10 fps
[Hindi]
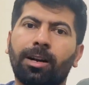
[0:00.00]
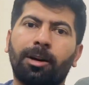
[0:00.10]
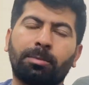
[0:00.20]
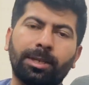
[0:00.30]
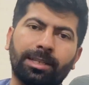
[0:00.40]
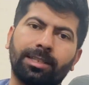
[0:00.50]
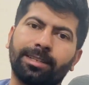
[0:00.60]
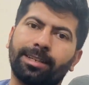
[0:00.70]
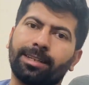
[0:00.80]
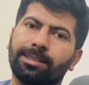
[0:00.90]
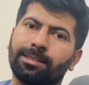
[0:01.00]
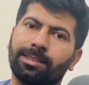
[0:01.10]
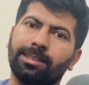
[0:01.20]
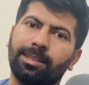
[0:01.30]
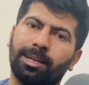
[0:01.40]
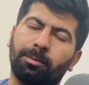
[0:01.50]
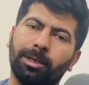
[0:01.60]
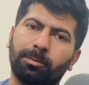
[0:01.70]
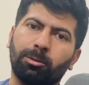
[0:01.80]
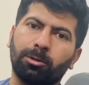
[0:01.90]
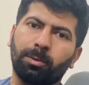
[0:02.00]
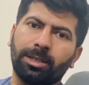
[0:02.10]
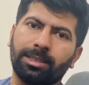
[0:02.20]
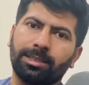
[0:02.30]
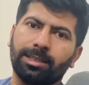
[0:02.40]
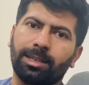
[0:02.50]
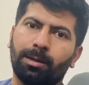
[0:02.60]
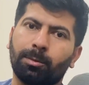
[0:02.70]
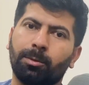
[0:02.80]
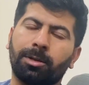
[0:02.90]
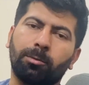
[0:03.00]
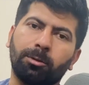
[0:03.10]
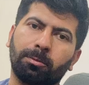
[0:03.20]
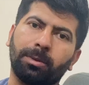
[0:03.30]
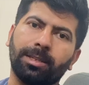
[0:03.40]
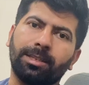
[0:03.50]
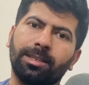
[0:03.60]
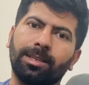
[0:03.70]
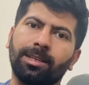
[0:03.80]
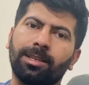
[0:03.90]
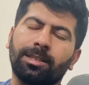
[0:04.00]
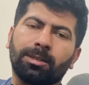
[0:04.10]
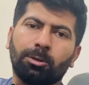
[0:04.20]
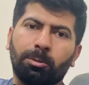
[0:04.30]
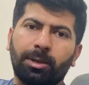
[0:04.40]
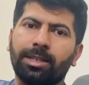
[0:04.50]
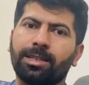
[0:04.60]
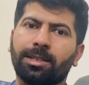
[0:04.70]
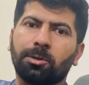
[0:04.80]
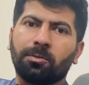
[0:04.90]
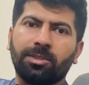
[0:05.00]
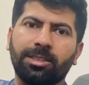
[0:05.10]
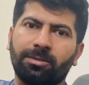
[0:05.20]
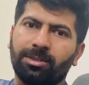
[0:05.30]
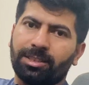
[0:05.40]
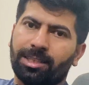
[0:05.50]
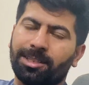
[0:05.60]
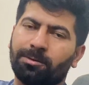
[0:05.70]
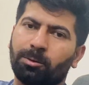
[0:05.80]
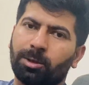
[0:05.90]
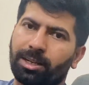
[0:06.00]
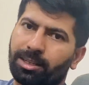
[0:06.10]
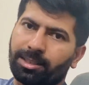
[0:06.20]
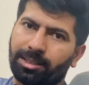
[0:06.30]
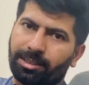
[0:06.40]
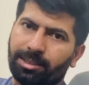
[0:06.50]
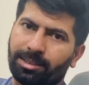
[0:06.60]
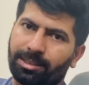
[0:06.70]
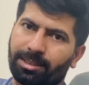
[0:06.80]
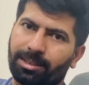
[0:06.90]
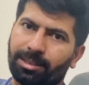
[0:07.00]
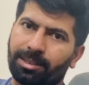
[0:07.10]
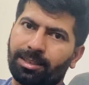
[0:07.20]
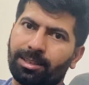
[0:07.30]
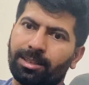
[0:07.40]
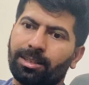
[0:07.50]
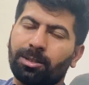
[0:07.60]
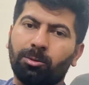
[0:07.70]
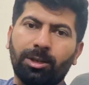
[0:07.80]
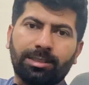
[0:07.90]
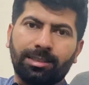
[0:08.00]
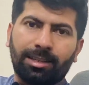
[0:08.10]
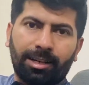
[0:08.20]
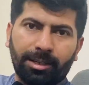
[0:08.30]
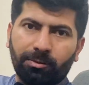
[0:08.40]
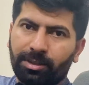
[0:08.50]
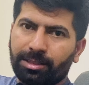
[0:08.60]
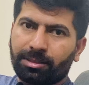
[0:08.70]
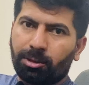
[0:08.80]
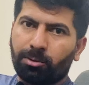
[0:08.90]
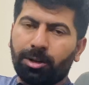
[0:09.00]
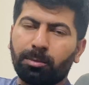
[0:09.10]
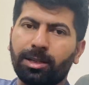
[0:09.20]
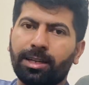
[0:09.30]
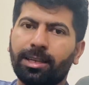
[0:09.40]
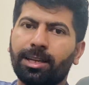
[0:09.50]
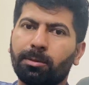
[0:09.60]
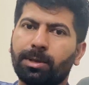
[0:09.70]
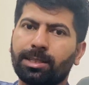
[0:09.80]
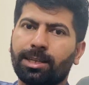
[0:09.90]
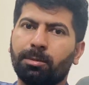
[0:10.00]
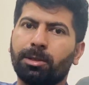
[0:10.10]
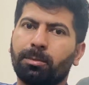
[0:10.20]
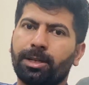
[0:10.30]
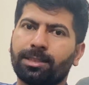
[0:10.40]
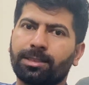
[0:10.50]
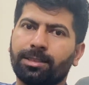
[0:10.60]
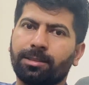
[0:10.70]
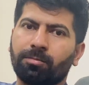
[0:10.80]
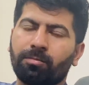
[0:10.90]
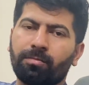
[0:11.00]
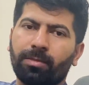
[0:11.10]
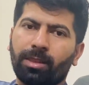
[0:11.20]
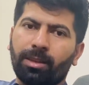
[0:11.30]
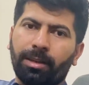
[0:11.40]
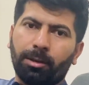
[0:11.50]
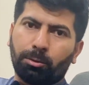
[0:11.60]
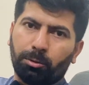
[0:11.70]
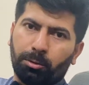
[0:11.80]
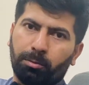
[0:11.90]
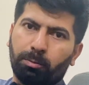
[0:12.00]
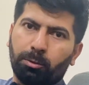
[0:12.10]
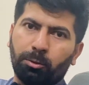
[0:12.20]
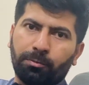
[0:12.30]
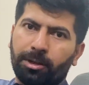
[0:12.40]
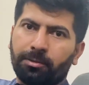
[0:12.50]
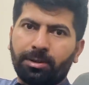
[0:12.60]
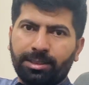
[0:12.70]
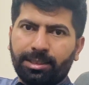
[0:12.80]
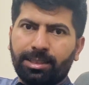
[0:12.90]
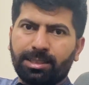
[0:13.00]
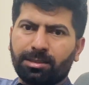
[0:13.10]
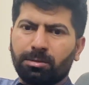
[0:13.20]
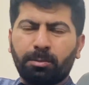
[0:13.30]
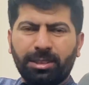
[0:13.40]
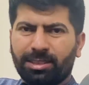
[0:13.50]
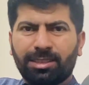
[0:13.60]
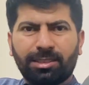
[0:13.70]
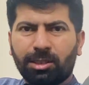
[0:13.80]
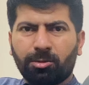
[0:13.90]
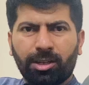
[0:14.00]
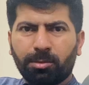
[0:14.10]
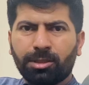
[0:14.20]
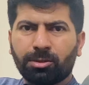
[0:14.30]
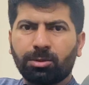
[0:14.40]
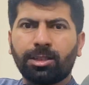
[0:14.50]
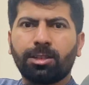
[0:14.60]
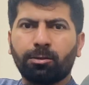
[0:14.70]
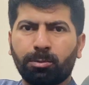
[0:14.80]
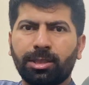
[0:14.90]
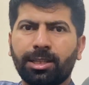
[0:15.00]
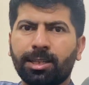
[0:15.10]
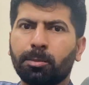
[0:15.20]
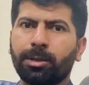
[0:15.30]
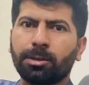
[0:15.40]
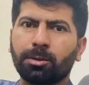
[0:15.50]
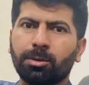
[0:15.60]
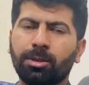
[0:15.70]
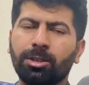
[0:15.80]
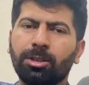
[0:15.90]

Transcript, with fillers: आप टिकट करें सीधा आप एयरपोर्ट पे आ जाएं आपको एयरपोर्ट पे ही दुबई का जो विज़िट वीज़ा है वो ग्रांट कर दिया जाता है कोई ऐसी हार्ड एंड फास्ट रिक्वायरमेंट नहीं है बस आपके पास एक तो प्रूफ ऑफ रेजिडेंस बेसिक सी रिक्वायरमेंट्स होती है वो बंदे के पास हो